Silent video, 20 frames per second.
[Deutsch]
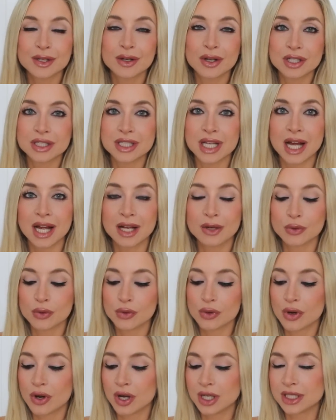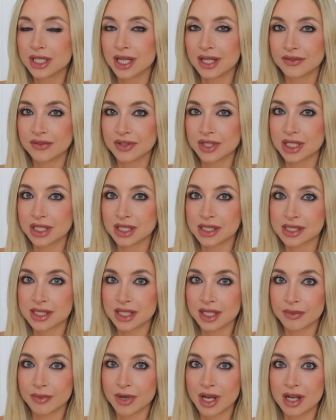Leute, hallo. Heute ein wichtiges
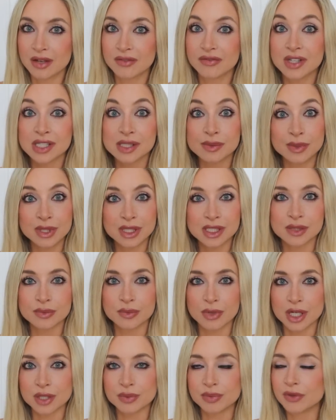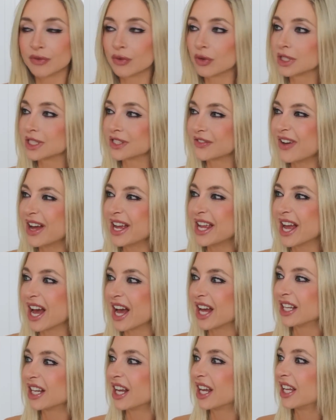Thema, was mir zum Beispiel vor zwei
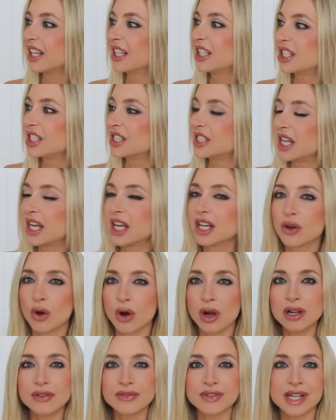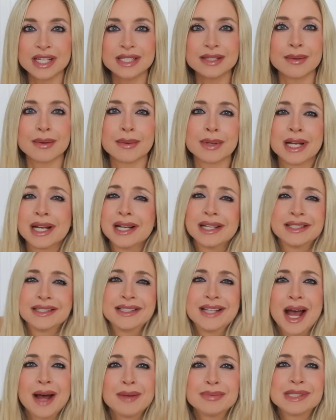Jahren eigentlich sehr geholfen hätte, aber da
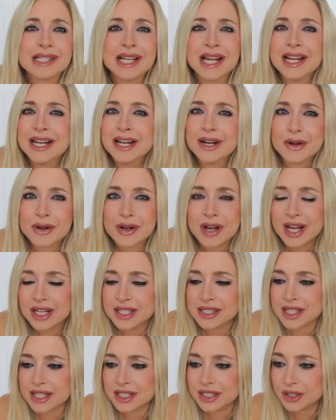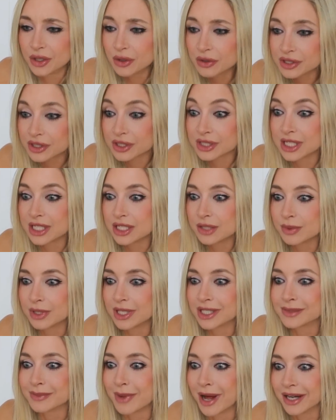gab es leider noch keine Sunny Nose, sonst hätte ich mir
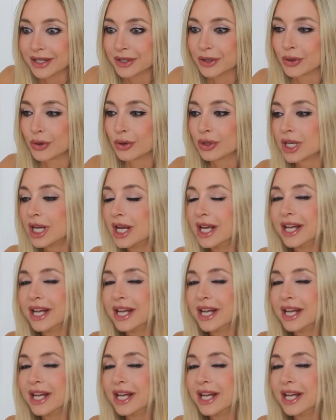das mal angeguckt.